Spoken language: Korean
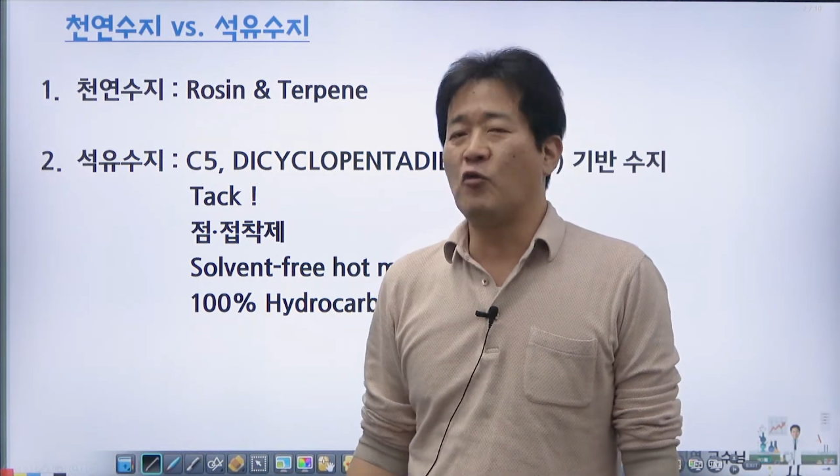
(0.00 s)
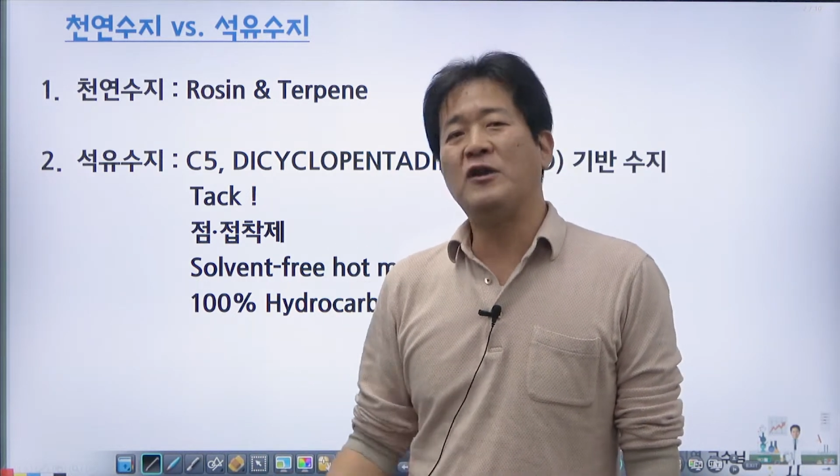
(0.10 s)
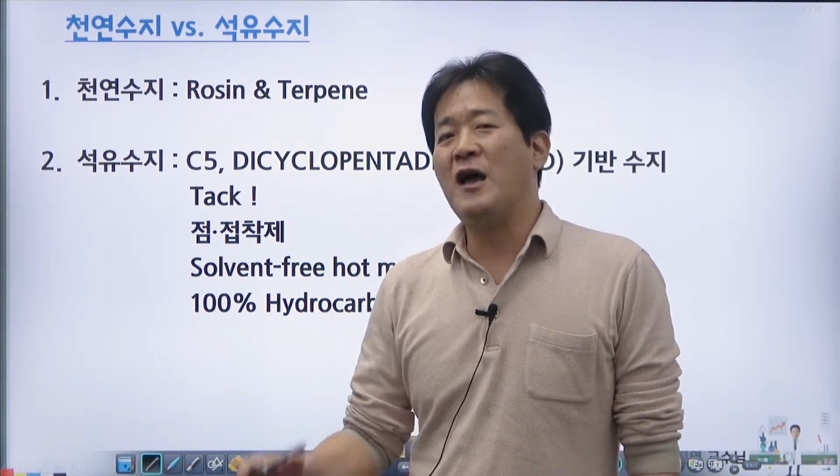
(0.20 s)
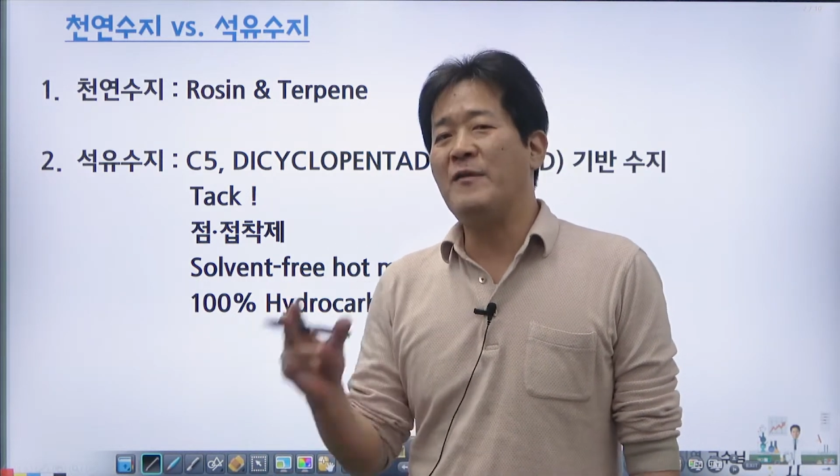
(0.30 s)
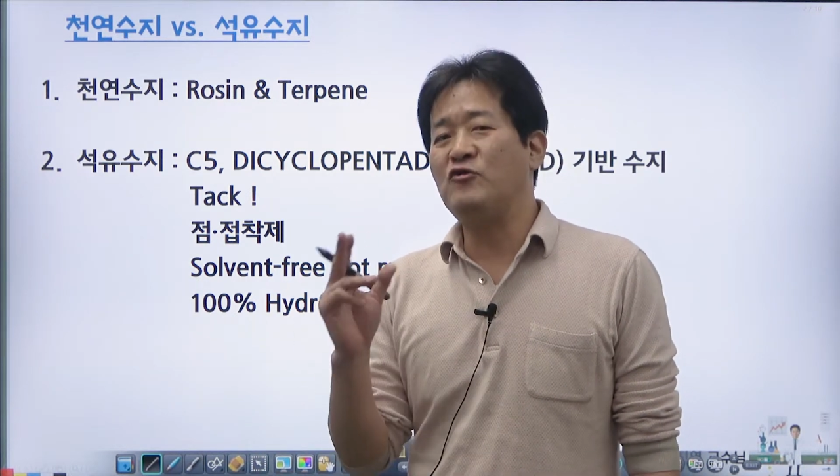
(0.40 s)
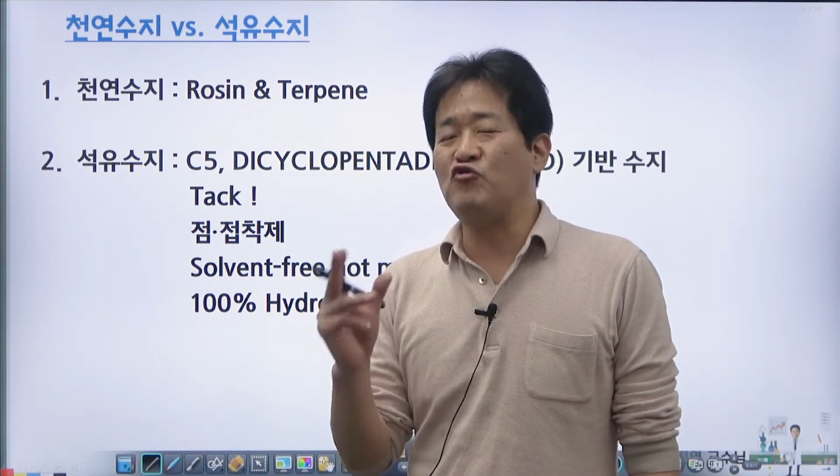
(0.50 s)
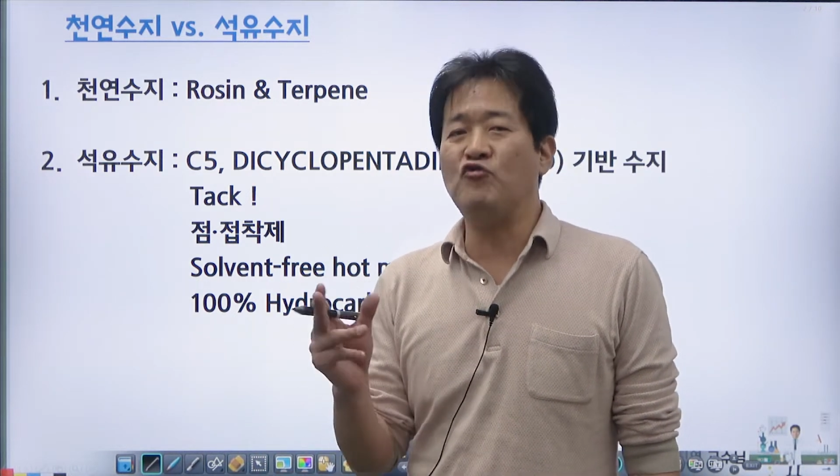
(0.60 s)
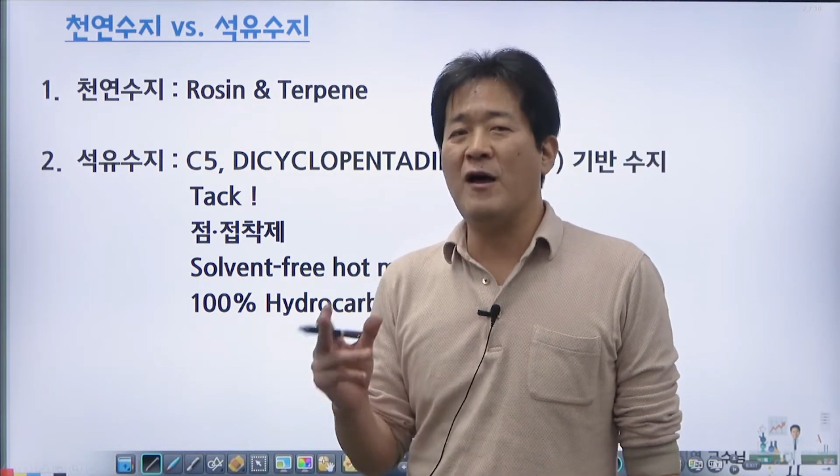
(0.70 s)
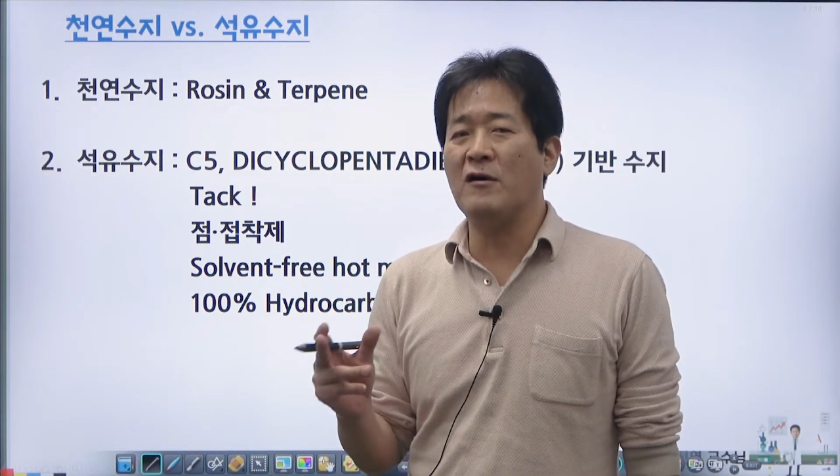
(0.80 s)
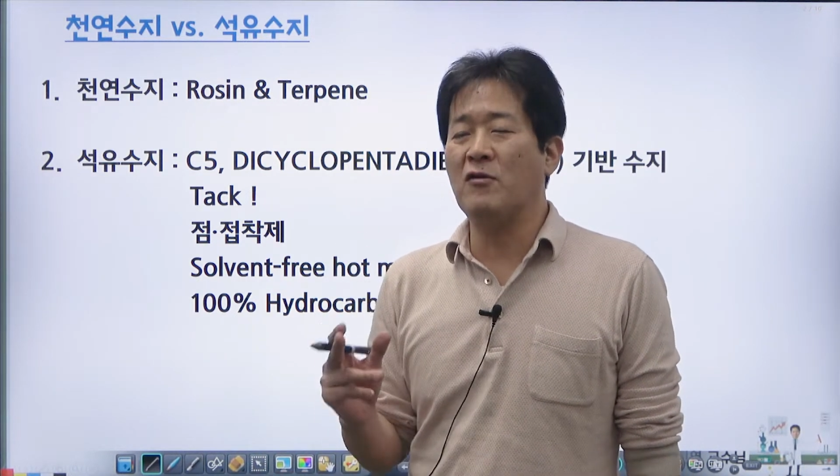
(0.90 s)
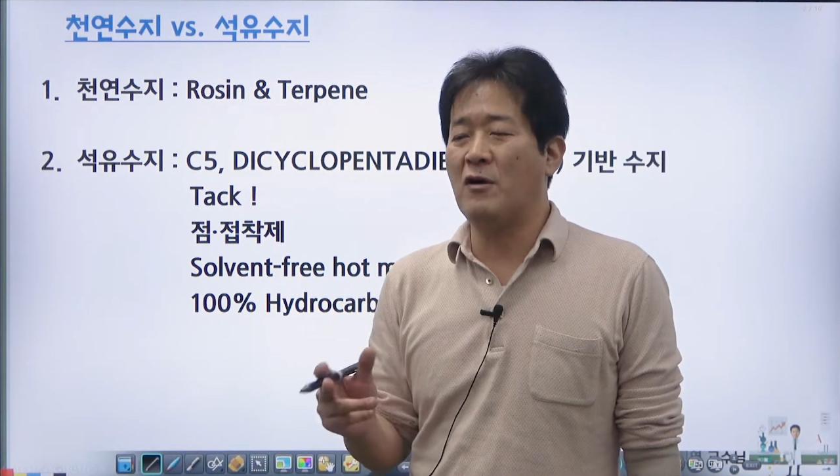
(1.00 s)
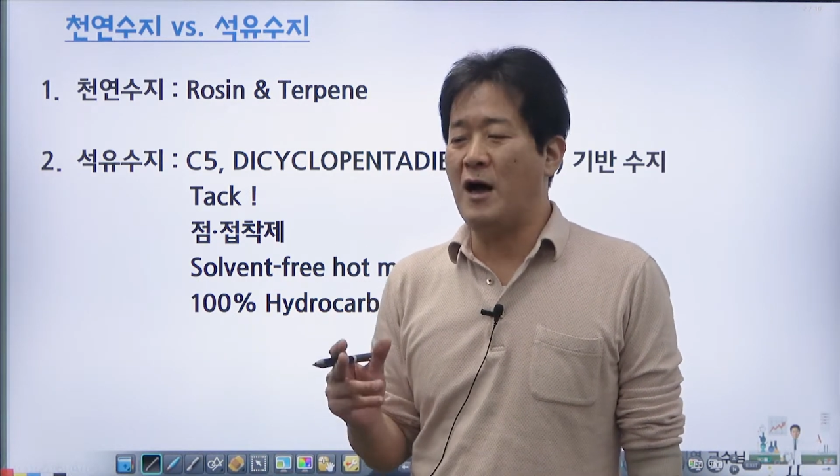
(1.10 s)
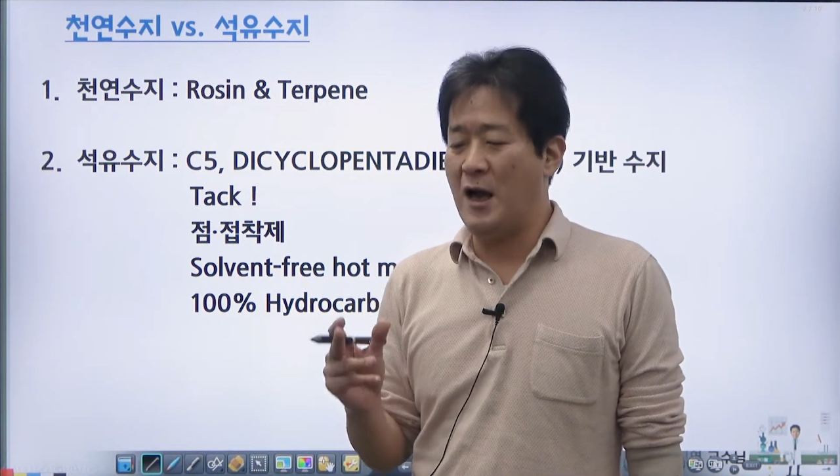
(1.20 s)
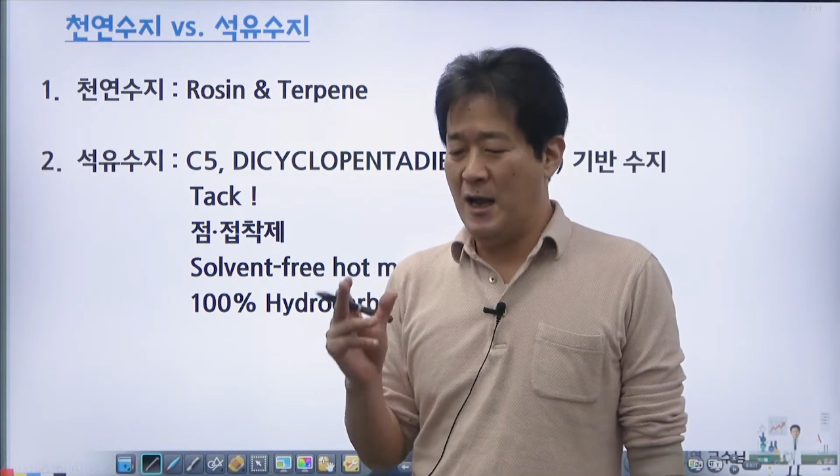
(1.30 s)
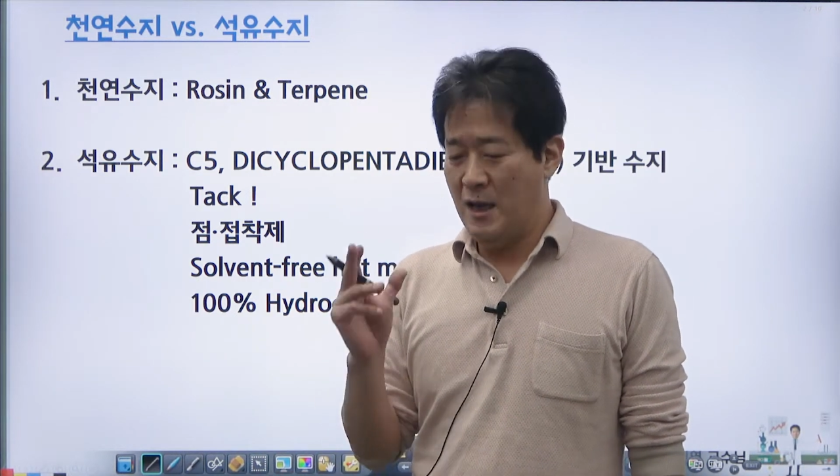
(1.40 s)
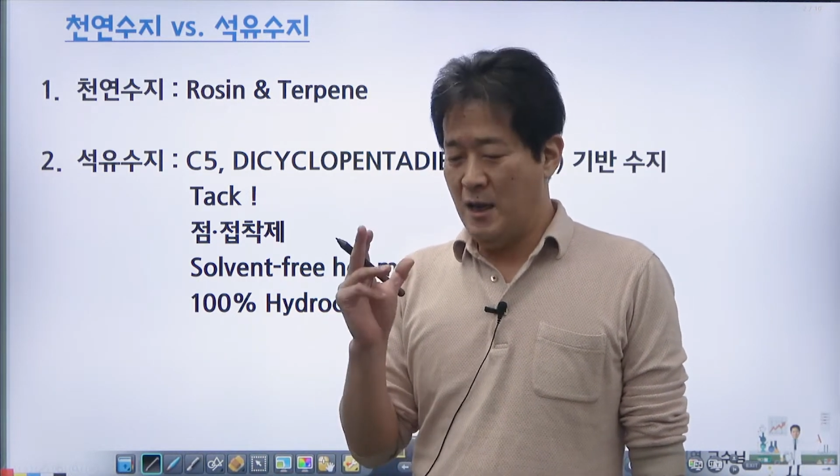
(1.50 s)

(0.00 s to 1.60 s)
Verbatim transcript: 그 다음에 중요한 거가